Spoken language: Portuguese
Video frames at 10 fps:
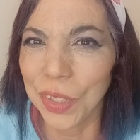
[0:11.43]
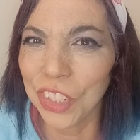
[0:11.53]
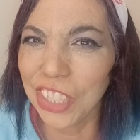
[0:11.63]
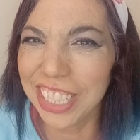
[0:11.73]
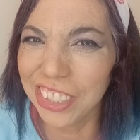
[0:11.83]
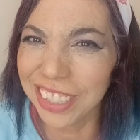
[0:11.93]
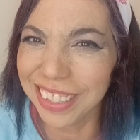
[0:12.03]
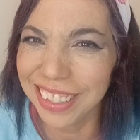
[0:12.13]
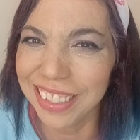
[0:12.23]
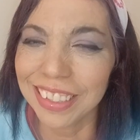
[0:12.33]
Oi,
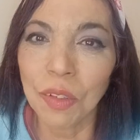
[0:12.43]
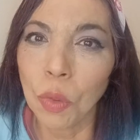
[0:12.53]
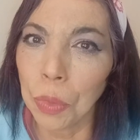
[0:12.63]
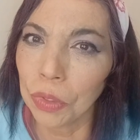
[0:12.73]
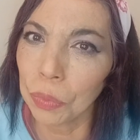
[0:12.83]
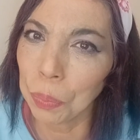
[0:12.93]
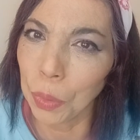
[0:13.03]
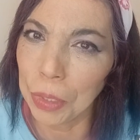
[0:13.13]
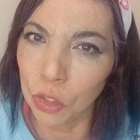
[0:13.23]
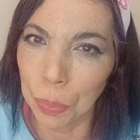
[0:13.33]
gente! Então, como eu
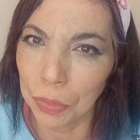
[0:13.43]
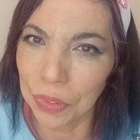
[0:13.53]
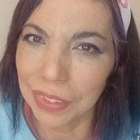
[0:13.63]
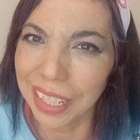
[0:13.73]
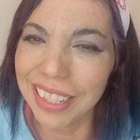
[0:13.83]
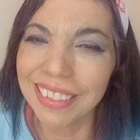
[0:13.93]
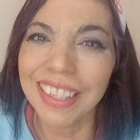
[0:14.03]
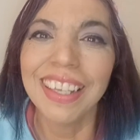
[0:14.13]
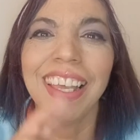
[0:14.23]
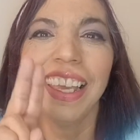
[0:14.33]
prometi para vocês,
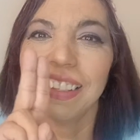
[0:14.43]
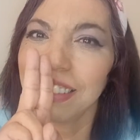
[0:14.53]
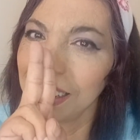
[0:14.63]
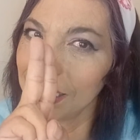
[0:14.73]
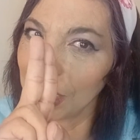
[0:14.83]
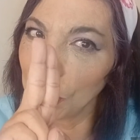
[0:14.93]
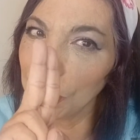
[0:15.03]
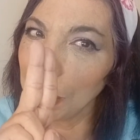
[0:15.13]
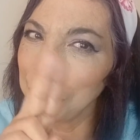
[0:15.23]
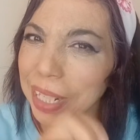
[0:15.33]
essa é a
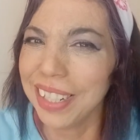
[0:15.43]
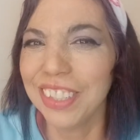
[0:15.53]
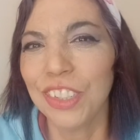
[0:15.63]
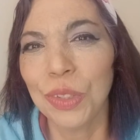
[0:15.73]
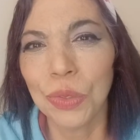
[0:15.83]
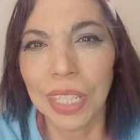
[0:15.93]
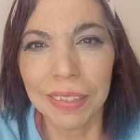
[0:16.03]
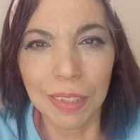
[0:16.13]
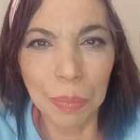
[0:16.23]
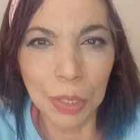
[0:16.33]
segunda parte dos
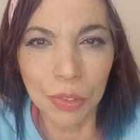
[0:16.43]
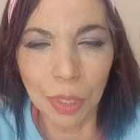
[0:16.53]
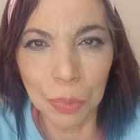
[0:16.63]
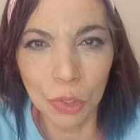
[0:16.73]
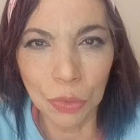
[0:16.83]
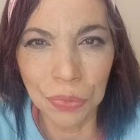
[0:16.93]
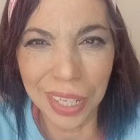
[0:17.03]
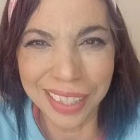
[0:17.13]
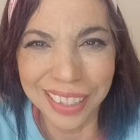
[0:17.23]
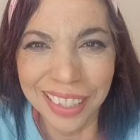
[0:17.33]
recebidos da Beauty
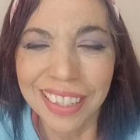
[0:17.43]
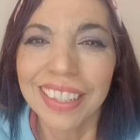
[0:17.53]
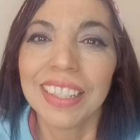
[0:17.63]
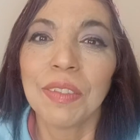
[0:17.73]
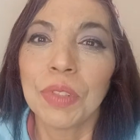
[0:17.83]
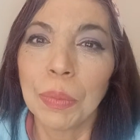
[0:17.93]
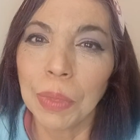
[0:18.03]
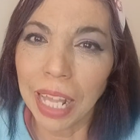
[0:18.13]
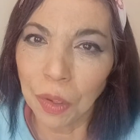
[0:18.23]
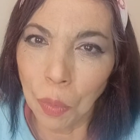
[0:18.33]
Fair.
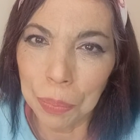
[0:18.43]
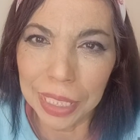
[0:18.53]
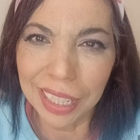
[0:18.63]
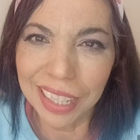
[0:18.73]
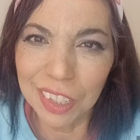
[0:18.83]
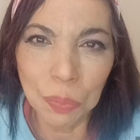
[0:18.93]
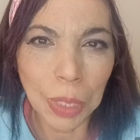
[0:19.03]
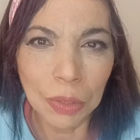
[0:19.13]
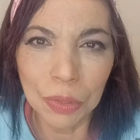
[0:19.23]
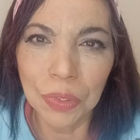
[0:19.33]
Vamos lá acompanhar,
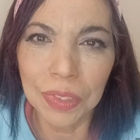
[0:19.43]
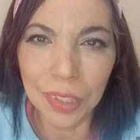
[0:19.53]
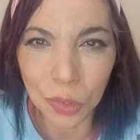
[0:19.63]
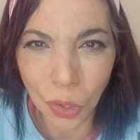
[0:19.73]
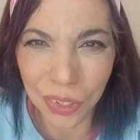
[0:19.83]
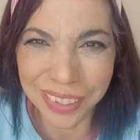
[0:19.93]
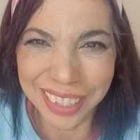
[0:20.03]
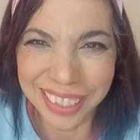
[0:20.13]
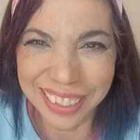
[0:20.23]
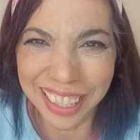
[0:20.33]
espero que vocês
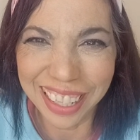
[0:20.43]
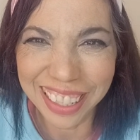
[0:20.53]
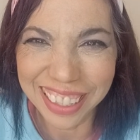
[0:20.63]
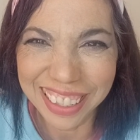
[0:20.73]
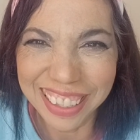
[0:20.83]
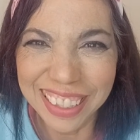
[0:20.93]
gostem, tá?